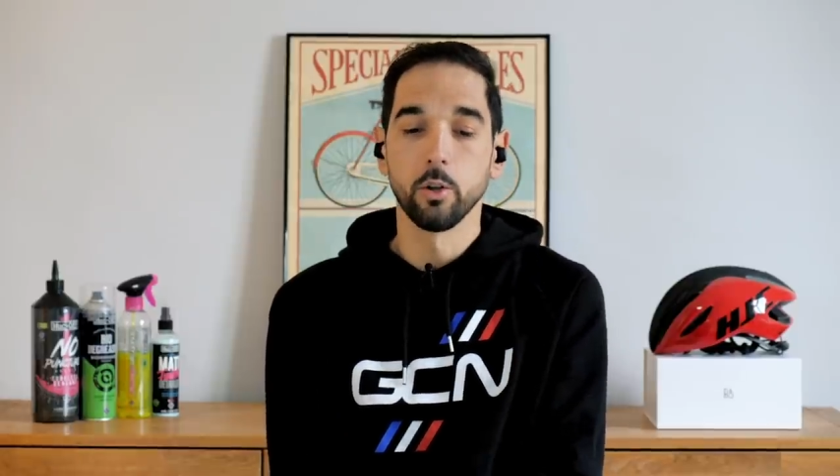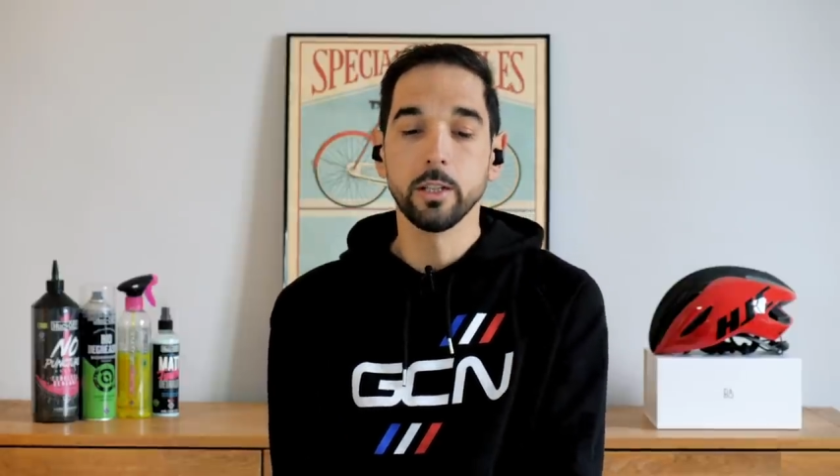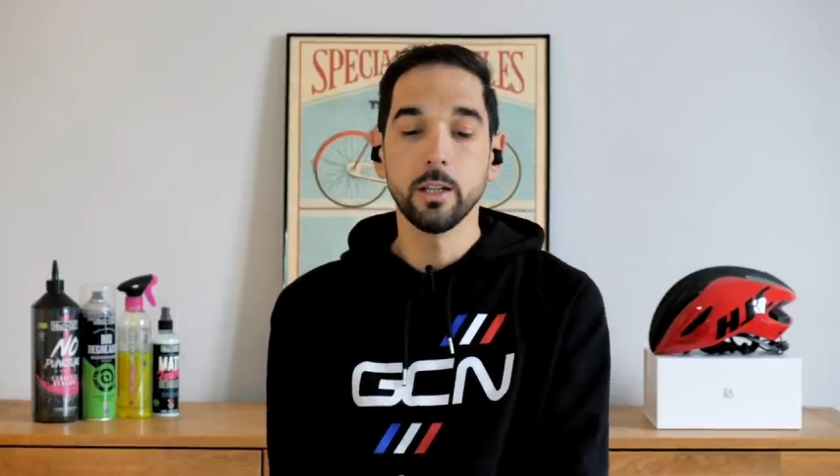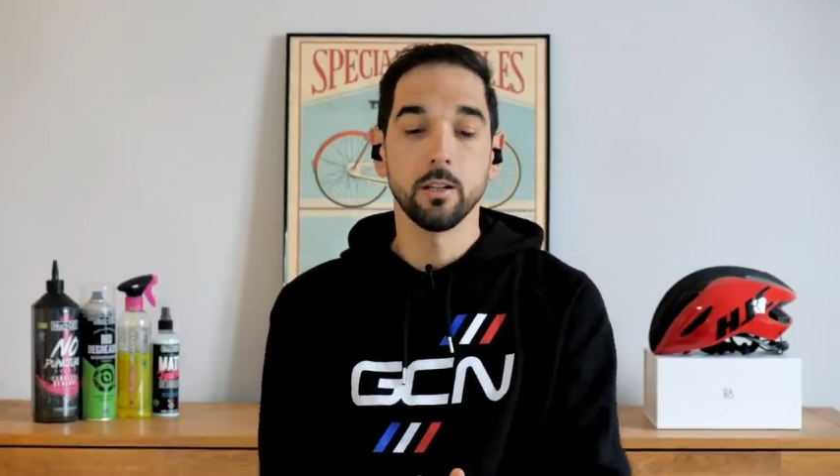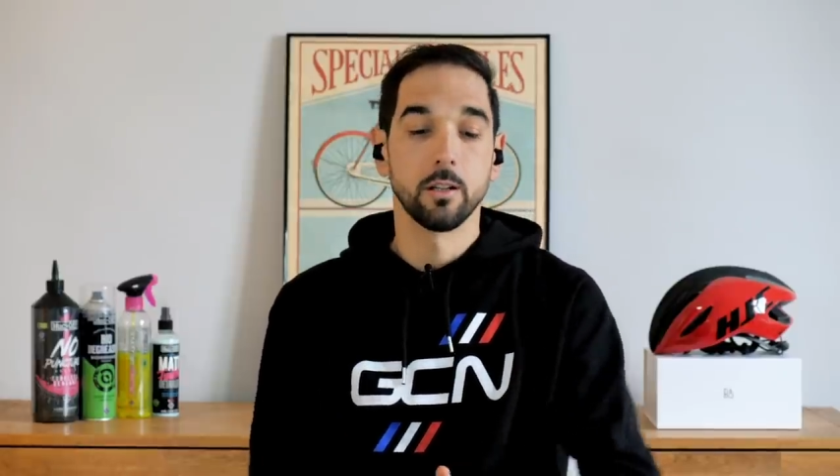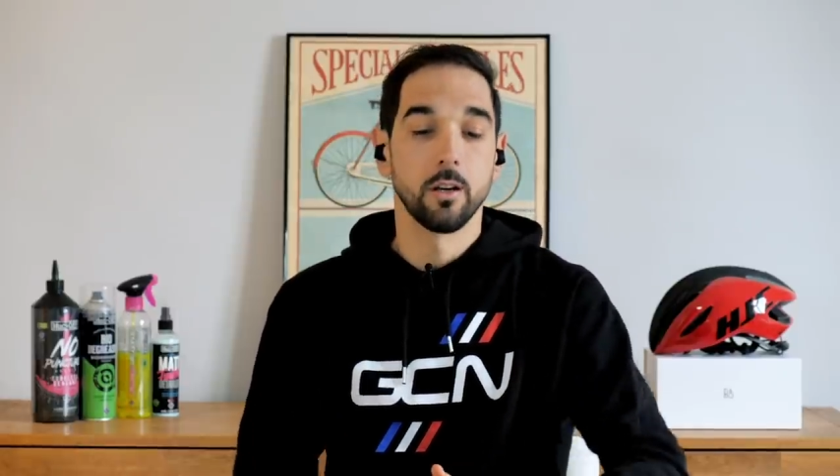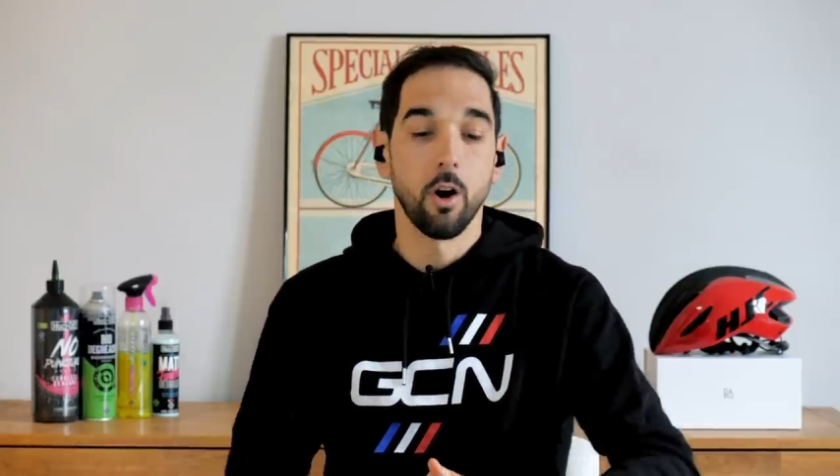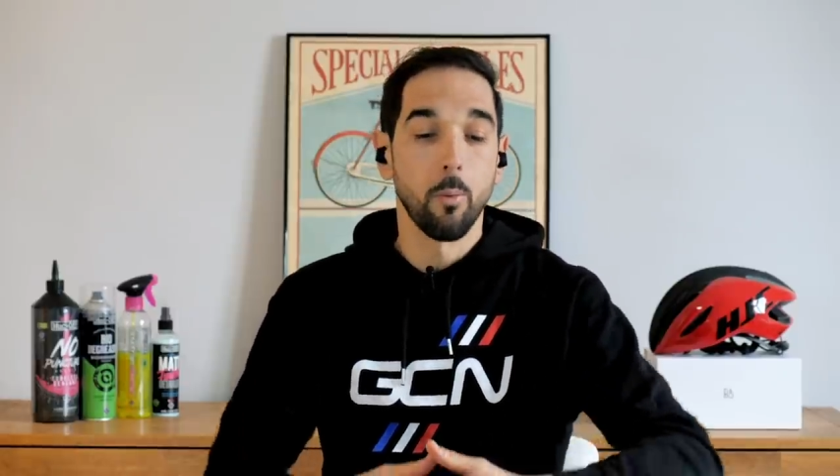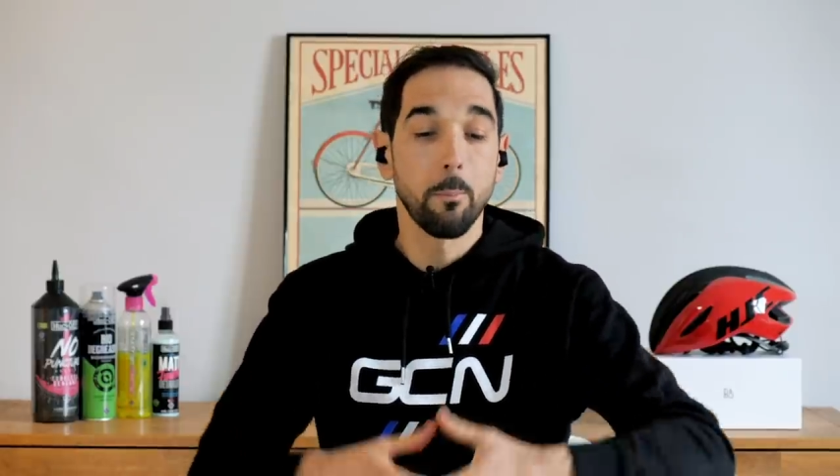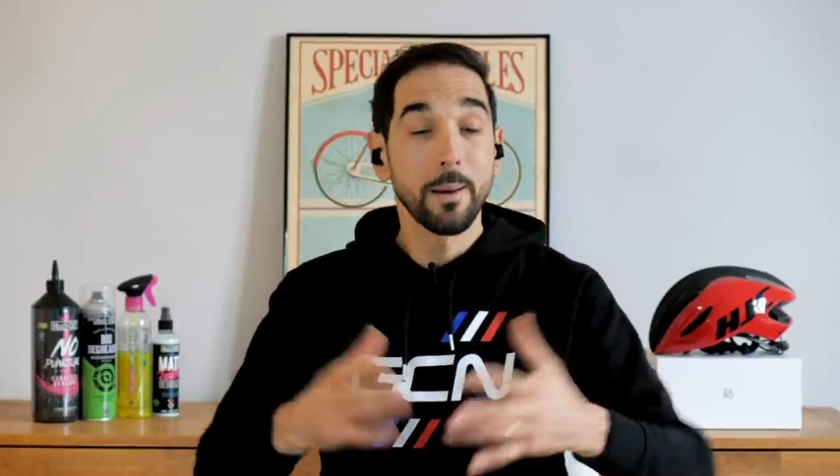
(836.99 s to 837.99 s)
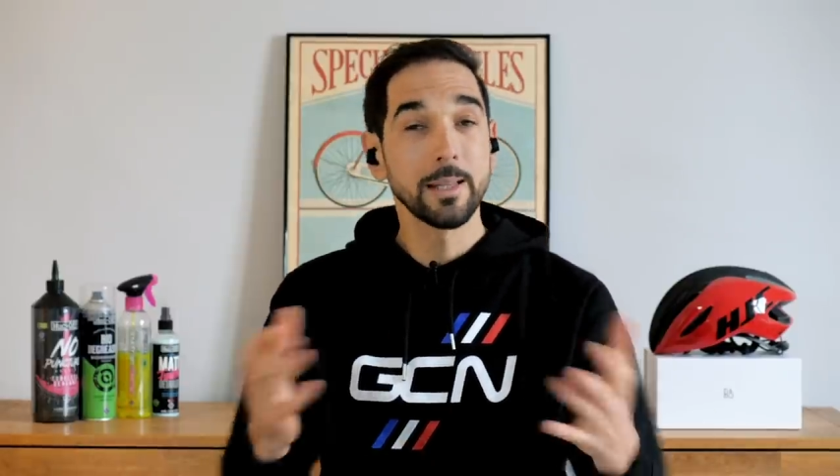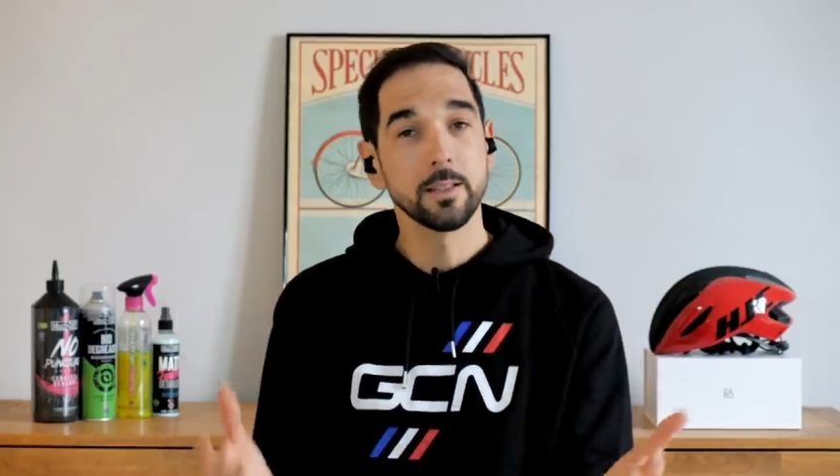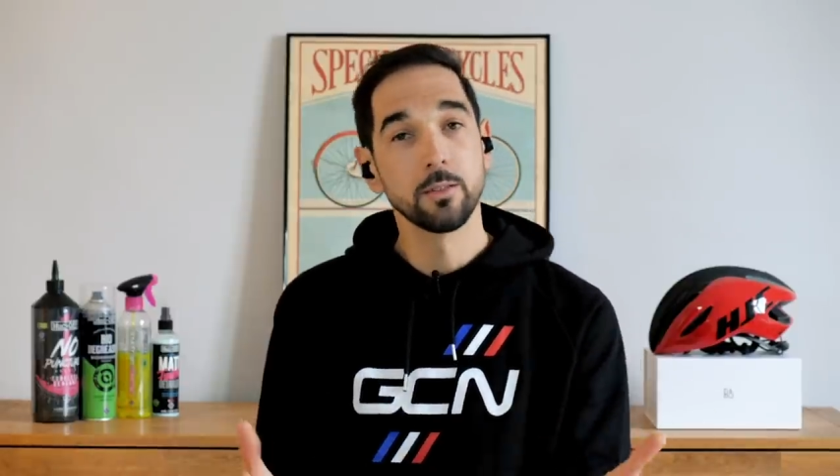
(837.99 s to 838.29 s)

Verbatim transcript: on est en plein